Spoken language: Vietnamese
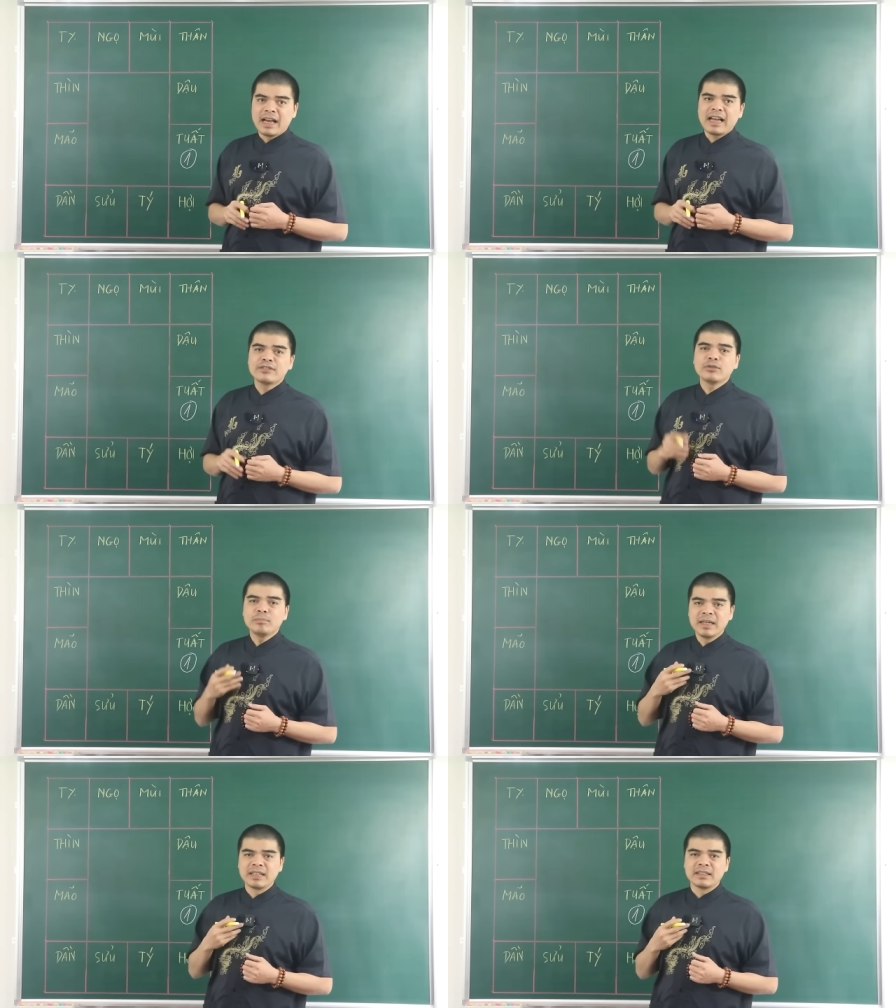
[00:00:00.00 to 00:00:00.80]
Ai giúp
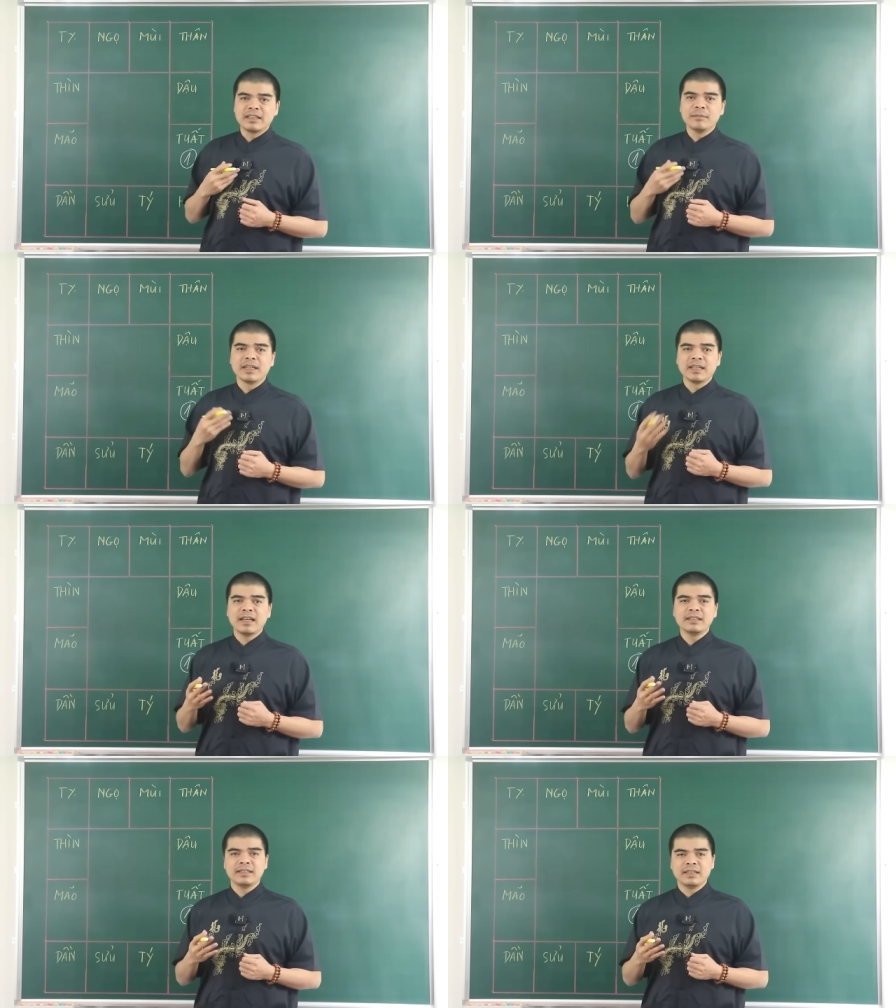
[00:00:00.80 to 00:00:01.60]
mình thì mình
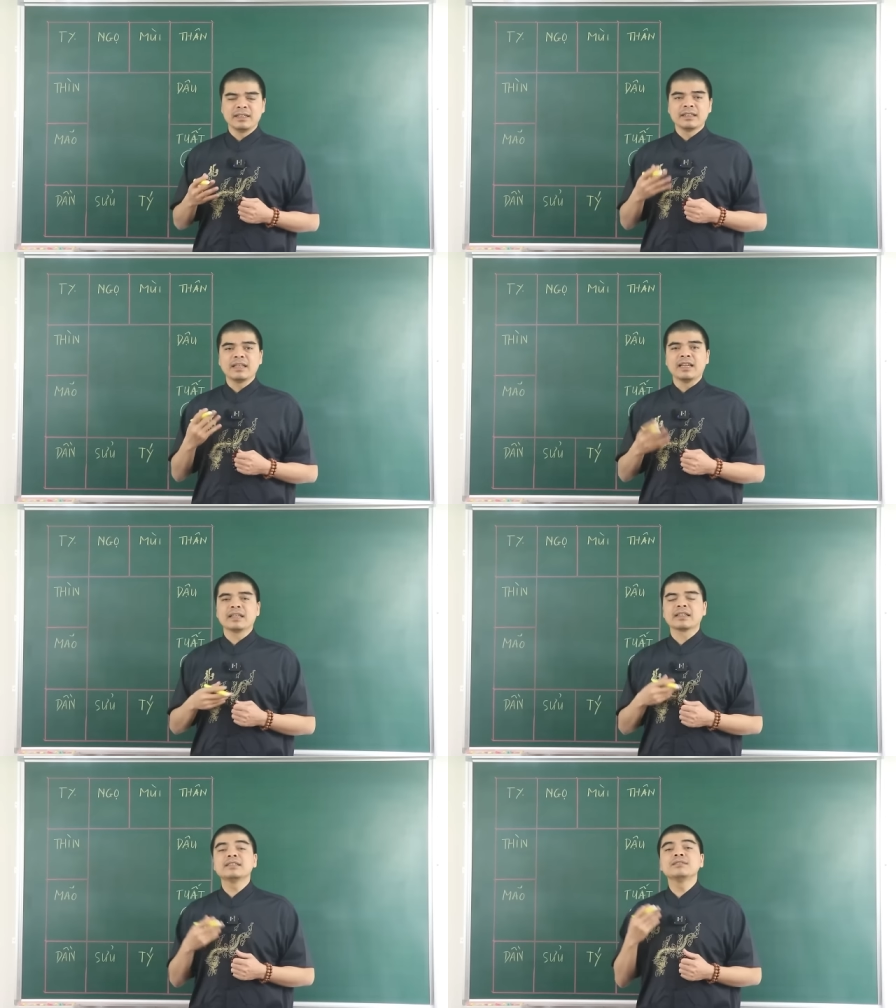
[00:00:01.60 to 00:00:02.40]
nên gì, thể
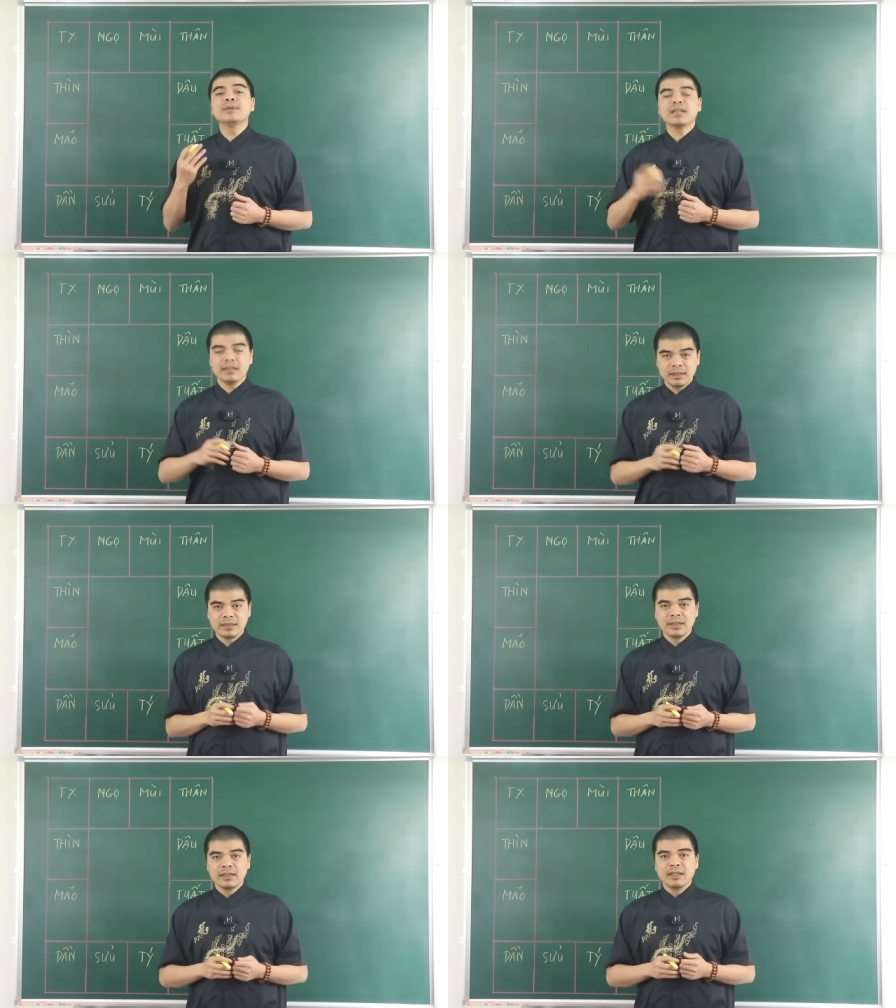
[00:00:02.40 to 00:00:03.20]
hiện cái sự biết ơn.
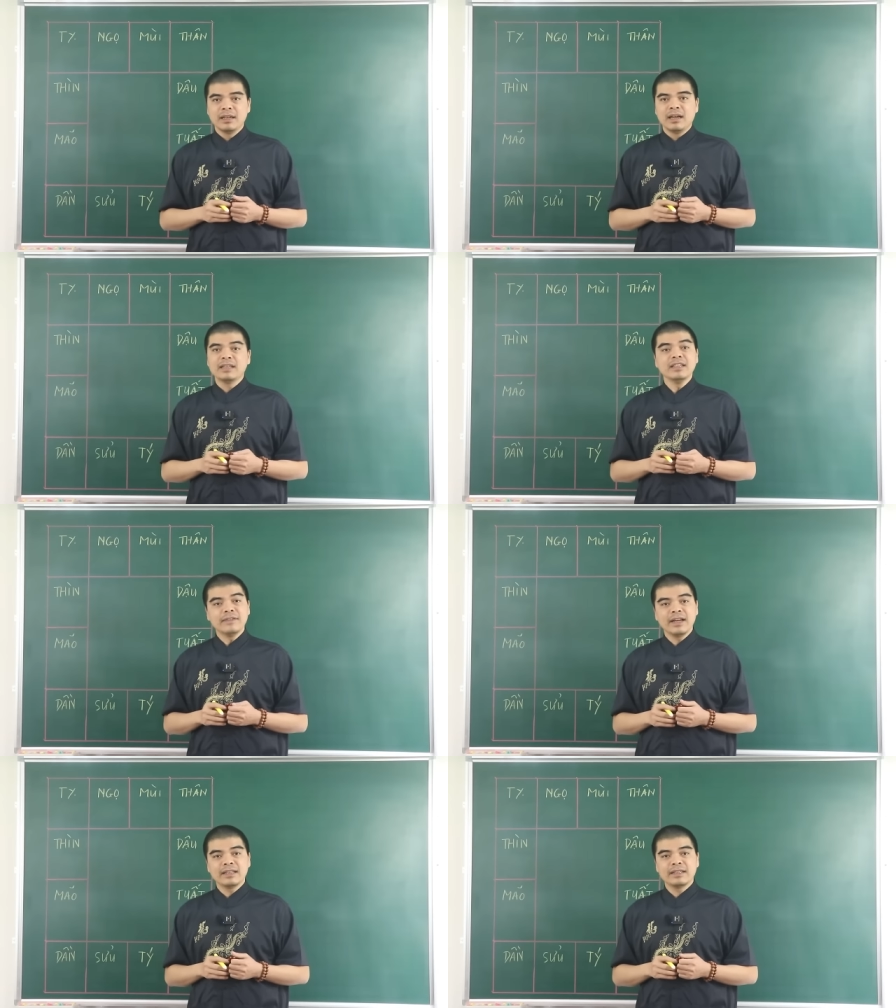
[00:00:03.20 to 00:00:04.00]
Như
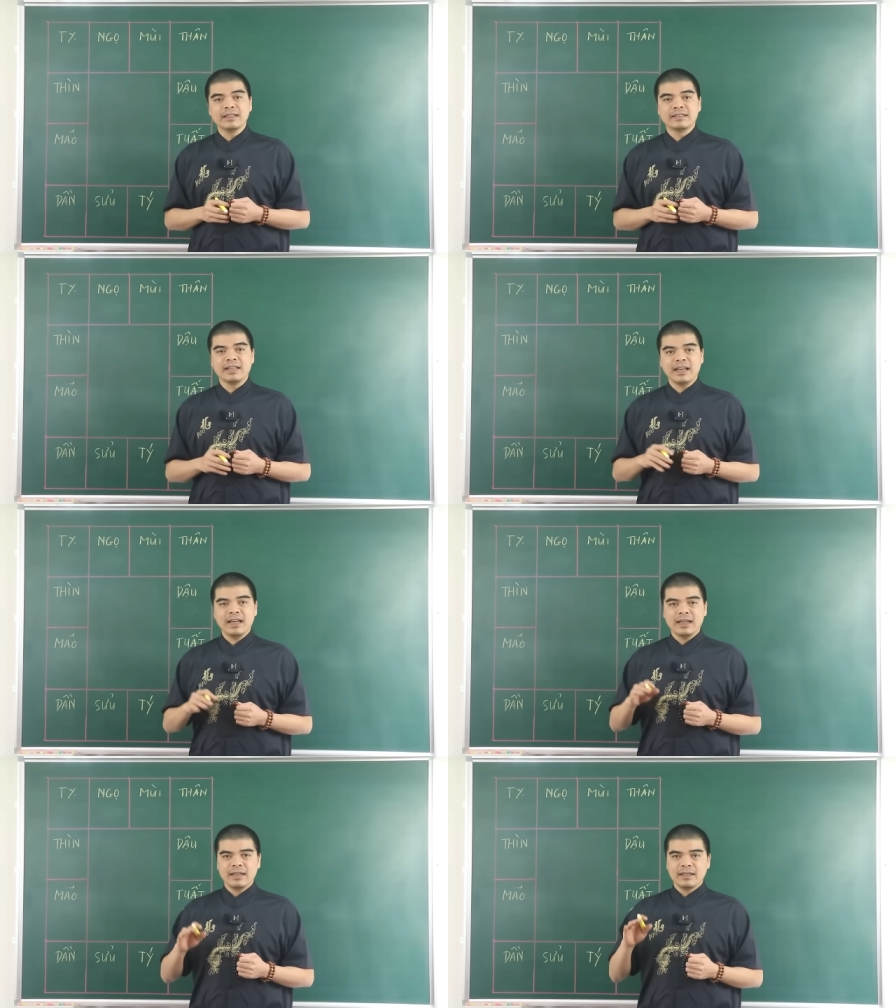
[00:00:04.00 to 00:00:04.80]
vậy thì sẽ